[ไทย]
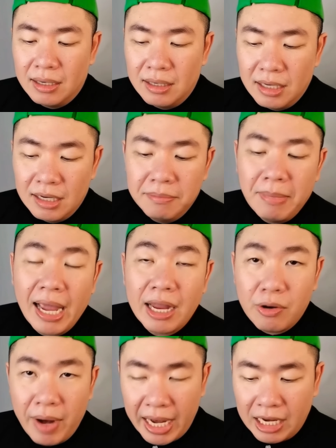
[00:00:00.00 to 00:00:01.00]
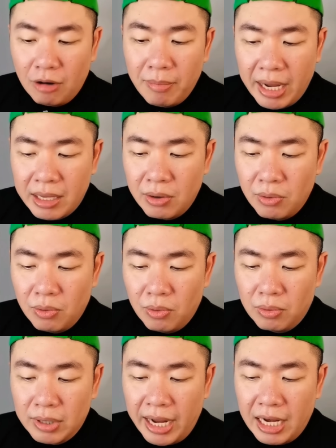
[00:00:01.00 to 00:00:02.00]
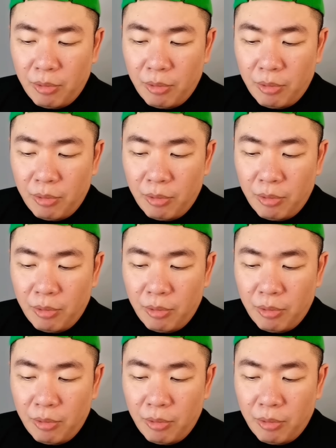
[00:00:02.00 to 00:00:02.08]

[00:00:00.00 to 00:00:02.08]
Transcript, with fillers: หรือ migrate เข้ามาอยู่ใน